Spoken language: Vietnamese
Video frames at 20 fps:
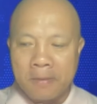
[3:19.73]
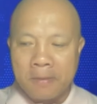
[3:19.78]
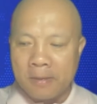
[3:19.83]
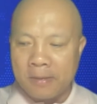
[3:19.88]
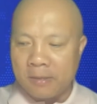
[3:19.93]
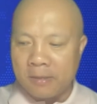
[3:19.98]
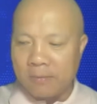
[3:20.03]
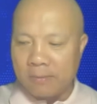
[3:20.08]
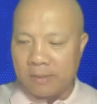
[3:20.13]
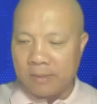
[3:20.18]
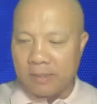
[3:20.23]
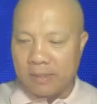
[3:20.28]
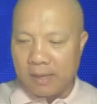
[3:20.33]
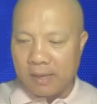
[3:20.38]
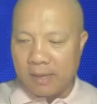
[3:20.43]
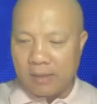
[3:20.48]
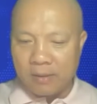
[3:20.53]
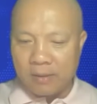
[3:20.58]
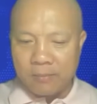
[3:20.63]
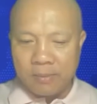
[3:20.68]
Thì trong cái thực
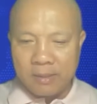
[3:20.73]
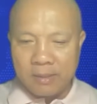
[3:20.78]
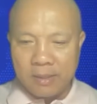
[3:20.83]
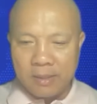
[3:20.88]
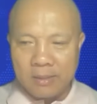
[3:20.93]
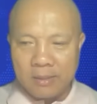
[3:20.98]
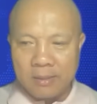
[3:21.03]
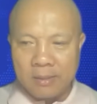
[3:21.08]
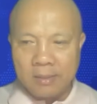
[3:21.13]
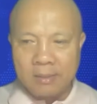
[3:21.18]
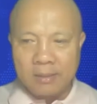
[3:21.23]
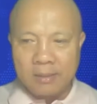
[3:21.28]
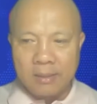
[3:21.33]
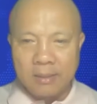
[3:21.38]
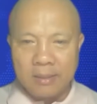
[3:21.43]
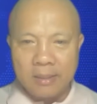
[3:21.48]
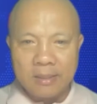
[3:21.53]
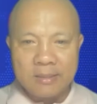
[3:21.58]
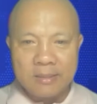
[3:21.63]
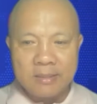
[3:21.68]
hành lòng biết ơn này
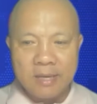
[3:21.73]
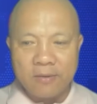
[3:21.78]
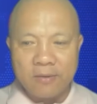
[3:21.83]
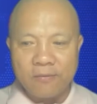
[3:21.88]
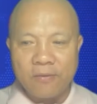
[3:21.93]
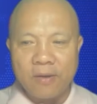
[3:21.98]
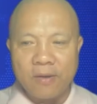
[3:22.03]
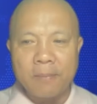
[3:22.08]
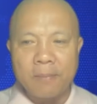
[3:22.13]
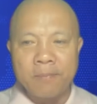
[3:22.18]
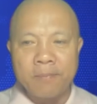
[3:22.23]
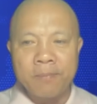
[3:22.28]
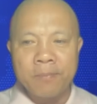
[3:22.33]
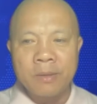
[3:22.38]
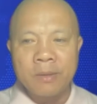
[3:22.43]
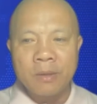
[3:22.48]
thì cái sản phẩm